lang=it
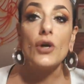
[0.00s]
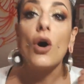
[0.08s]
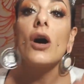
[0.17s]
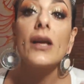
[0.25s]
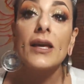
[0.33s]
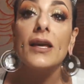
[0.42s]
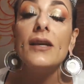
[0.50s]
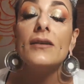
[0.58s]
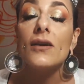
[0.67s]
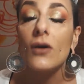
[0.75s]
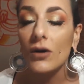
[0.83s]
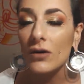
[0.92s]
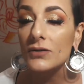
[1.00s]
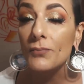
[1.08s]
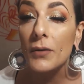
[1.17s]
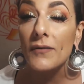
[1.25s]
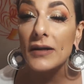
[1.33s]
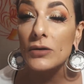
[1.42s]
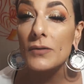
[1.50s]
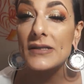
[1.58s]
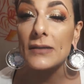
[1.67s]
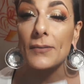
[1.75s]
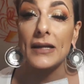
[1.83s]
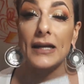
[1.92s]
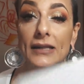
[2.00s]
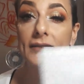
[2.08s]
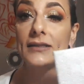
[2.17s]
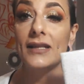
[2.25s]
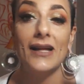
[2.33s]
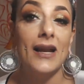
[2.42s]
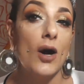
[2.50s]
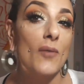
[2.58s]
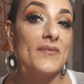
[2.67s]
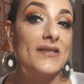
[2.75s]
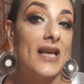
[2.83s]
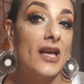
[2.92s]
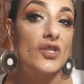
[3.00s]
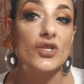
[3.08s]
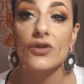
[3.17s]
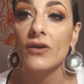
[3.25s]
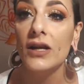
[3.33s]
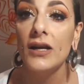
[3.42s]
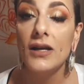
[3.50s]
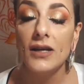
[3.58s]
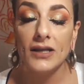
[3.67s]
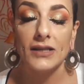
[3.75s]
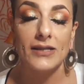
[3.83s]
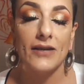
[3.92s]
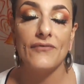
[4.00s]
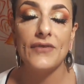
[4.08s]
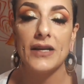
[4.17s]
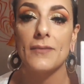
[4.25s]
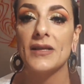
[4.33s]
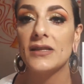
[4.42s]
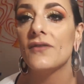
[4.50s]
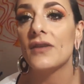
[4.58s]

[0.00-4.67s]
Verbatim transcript: occhi ho provato questa palette, la Obsession, ed è veramente